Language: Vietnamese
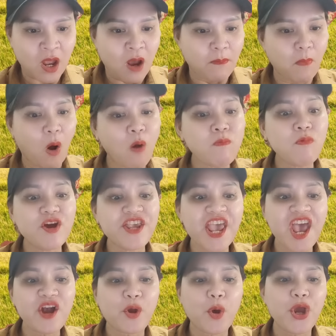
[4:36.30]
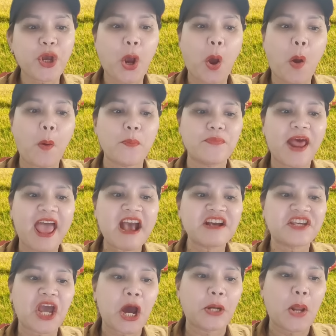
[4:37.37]
40 vé cuối cùng
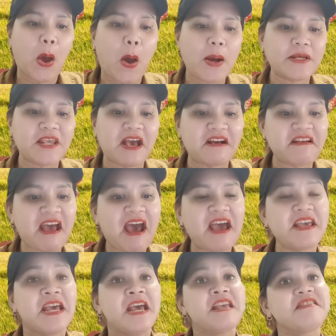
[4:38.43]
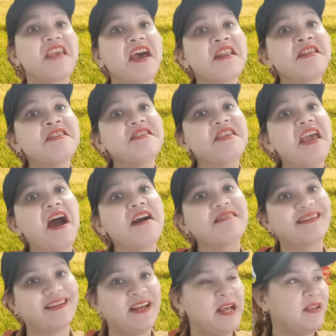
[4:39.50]
đang chờ đón những ai nhanh nhất
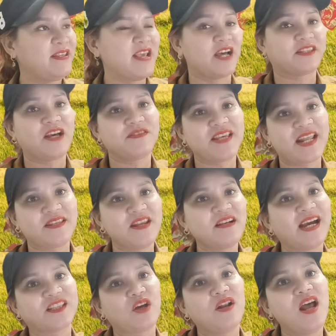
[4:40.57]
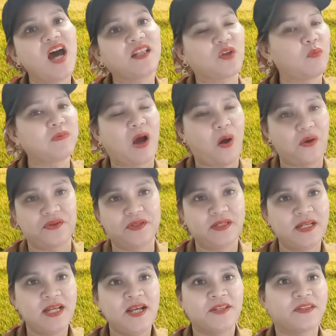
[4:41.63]
giờ tao nhanh nhất hay tao lết cũng còn nữa
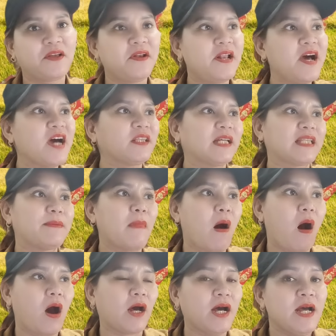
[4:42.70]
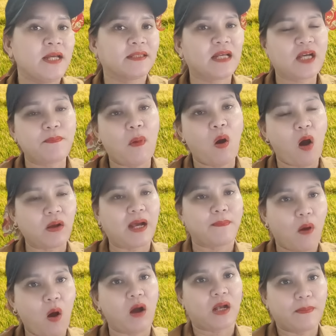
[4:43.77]
tao lết hay tao bò tao cà bò cà
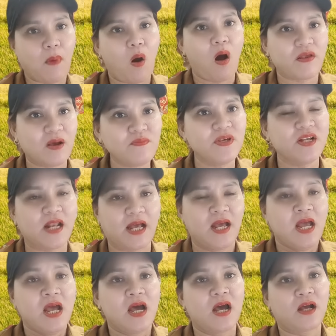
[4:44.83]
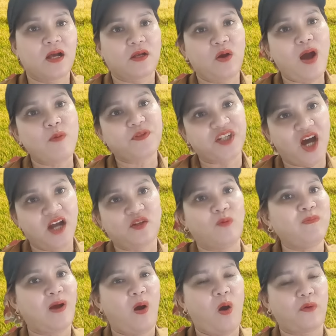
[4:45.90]
bò cà bò giống như là à, con ốc sên
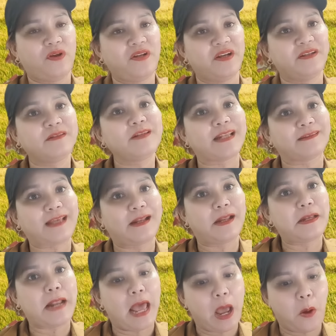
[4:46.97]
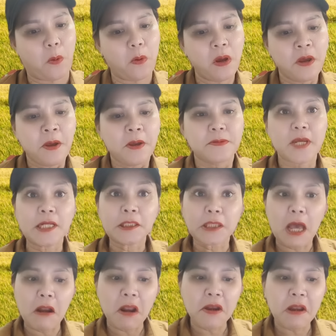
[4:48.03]
cũng còn nữa đừng nhanh tay lên nào nhanh
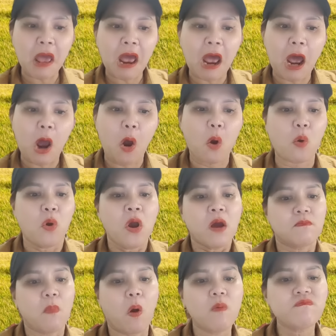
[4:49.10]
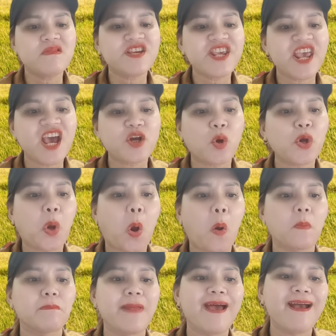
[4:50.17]
tay lên nào 40 vé cuối
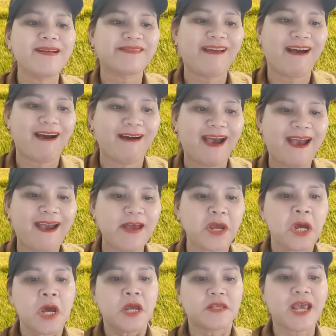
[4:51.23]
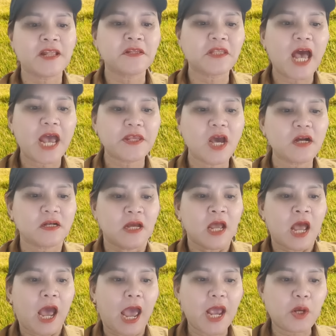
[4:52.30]
cùng đang chờ ai nhanh tay nhất
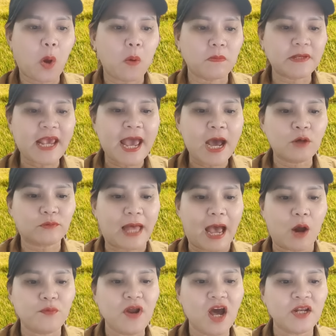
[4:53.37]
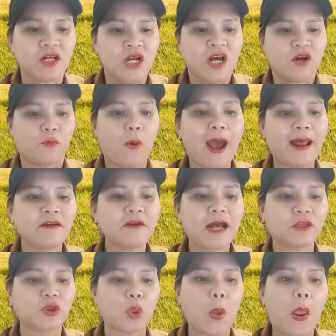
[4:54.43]
hãy cùng nhau tạo nên khoảnh
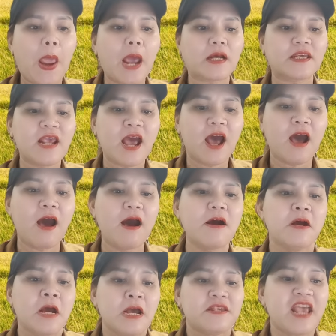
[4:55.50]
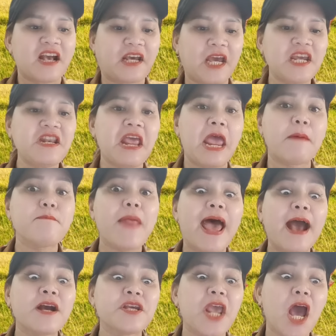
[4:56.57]
khắc tuyệt vời và kỷ niệm
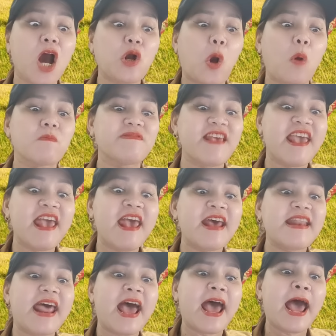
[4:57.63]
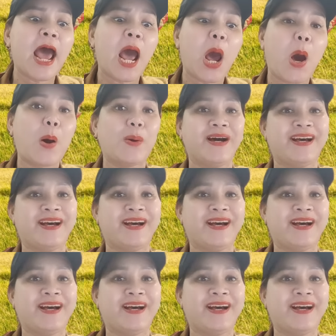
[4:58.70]
đáng nhớ cùng dê nào